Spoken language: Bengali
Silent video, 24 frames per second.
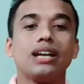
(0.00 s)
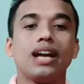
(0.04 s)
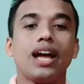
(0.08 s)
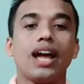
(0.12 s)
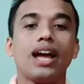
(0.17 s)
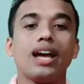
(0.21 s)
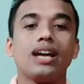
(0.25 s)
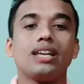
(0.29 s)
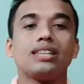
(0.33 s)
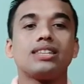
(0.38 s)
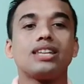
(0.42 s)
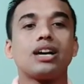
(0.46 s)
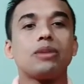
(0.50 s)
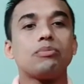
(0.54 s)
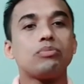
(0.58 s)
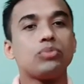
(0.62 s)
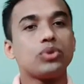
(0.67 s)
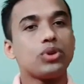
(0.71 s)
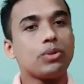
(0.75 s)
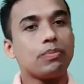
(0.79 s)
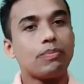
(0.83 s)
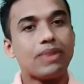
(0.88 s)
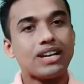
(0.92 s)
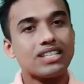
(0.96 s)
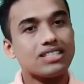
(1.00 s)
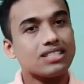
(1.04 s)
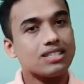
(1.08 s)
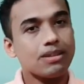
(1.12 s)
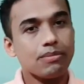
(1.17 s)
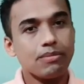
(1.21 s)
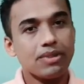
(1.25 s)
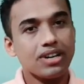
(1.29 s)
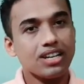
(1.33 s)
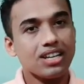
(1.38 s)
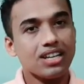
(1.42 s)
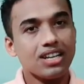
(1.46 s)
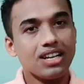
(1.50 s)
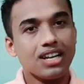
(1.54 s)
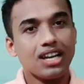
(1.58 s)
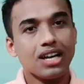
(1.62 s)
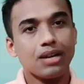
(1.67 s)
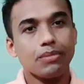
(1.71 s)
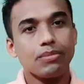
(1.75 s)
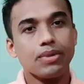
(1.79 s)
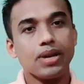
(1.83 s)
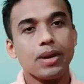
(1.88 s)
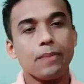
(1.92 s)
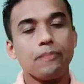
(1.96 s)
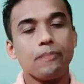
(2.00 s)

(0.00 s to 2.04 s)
হ্যাঁ তারপরে পাঁচ নাম্বারে কি লাগবে